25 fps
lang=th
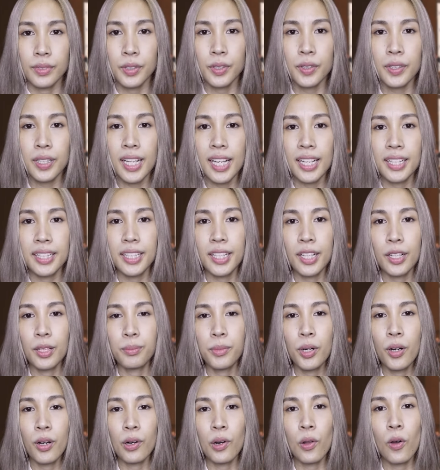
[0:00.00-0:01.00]
ด้วยการที่เขา
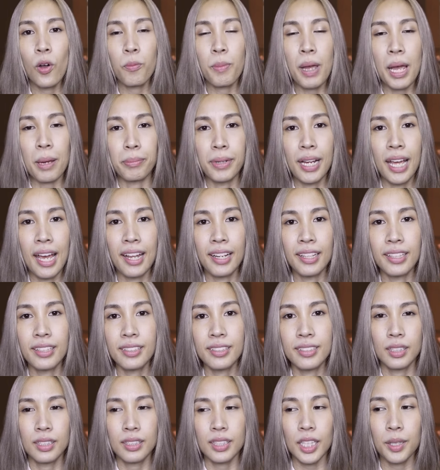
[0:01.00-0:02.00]
มองโลกแบบนั้น
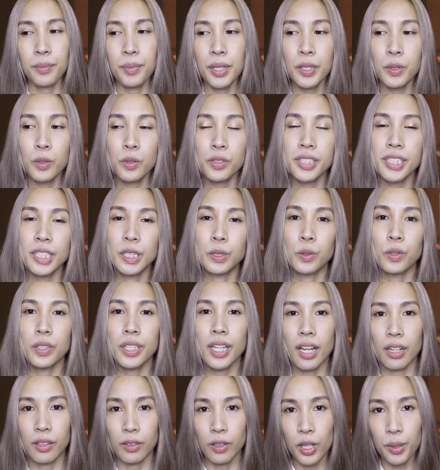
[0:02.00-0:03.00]
ทำให้ทุกสิ่งทุก
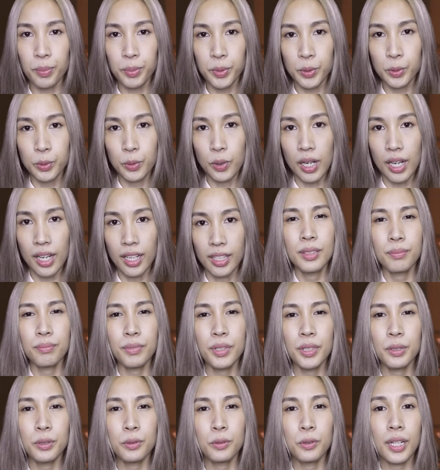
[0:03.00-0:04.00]
อย่างรอบตัว
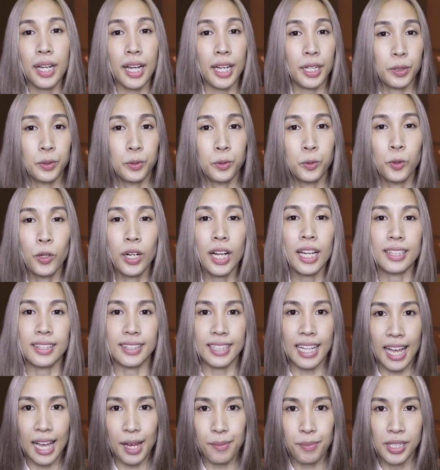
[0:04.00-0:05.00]
มันดูขัดหูขัด
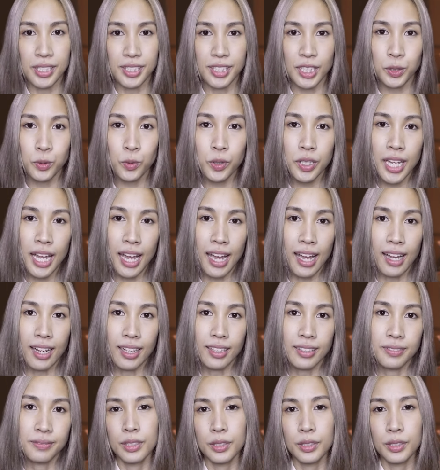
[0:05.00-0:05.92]
ตาไปซะทุกอย่าง